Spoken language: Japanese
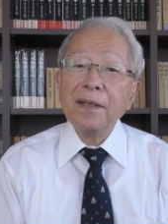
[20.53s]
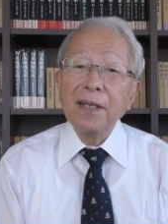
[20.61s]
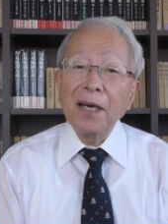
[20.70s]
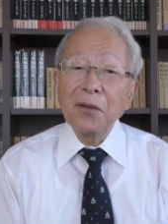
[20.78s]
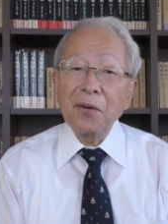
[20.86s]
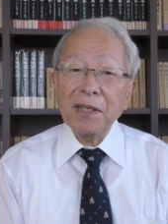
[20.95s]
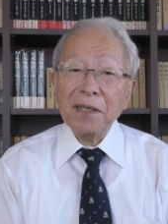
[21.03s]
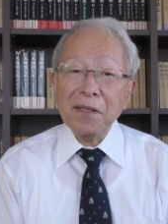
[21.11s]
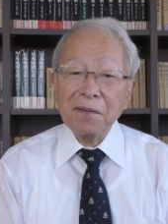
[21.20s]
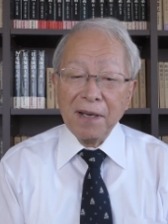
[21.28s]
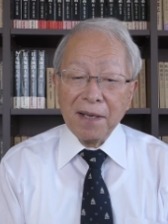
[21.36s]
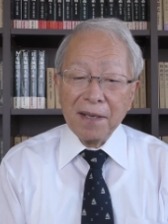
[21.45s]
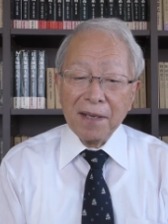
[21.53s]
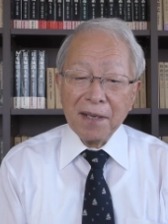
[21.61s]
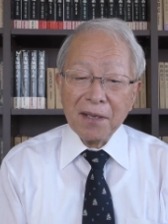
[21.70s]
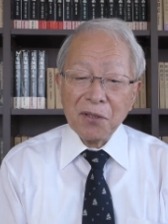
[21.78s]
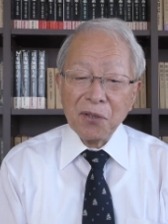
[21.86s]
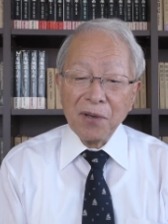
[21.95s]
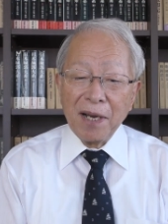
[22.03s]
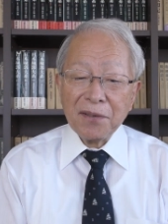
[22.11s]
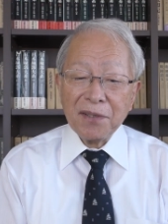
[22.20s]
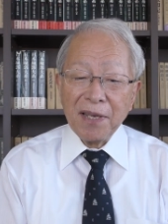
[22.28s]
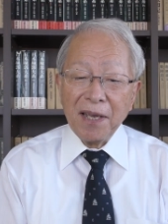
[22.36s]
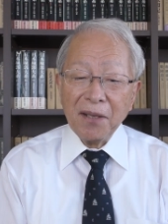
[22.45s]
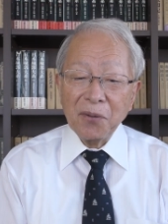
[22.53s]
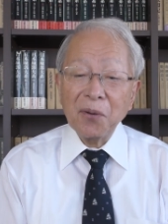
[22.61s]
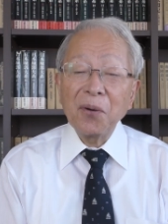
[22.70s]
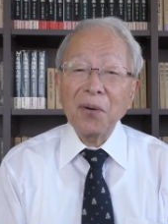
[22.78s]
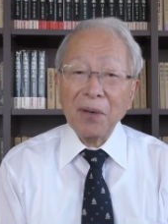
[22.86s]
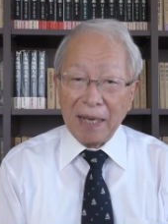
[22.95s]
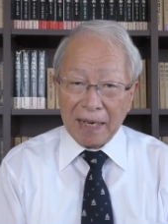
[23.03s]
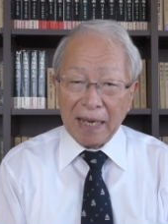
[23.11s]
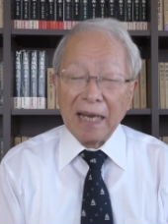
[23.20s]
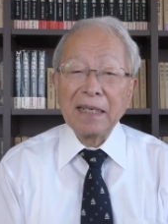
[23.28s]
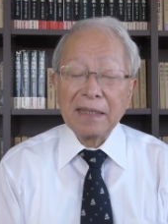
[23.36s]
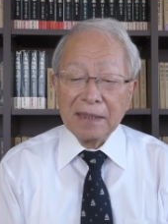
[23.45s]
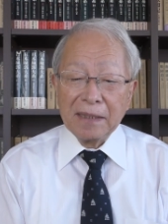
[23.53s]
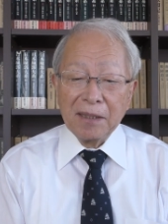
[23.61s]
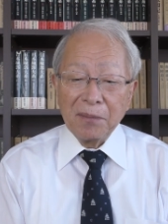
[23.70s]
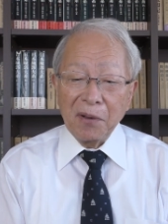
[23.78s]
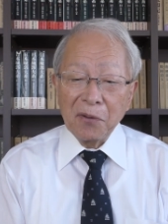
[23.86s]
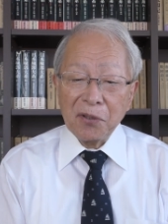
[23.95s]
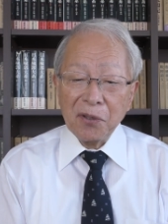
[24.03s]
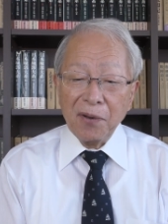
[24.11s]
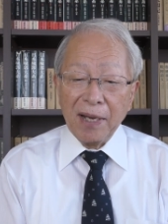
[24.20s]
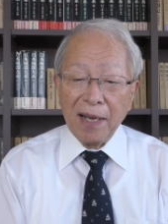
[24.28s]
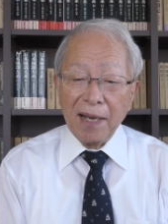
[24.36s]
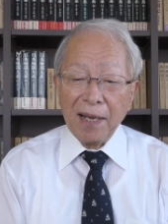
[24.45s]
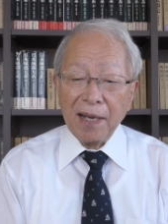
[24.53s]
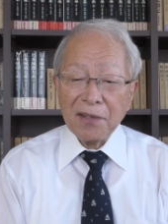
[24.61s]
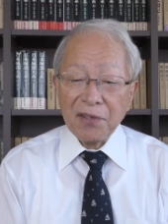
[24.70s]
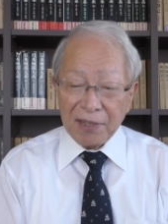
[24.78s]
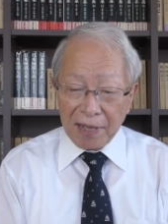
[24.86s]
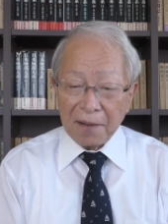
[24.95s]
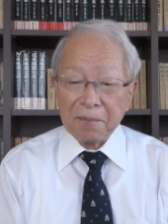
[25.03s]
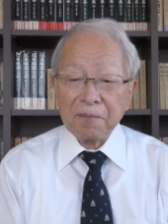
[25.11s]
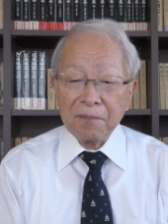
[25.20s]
であの私は小学生の頃から、まお城が好きで、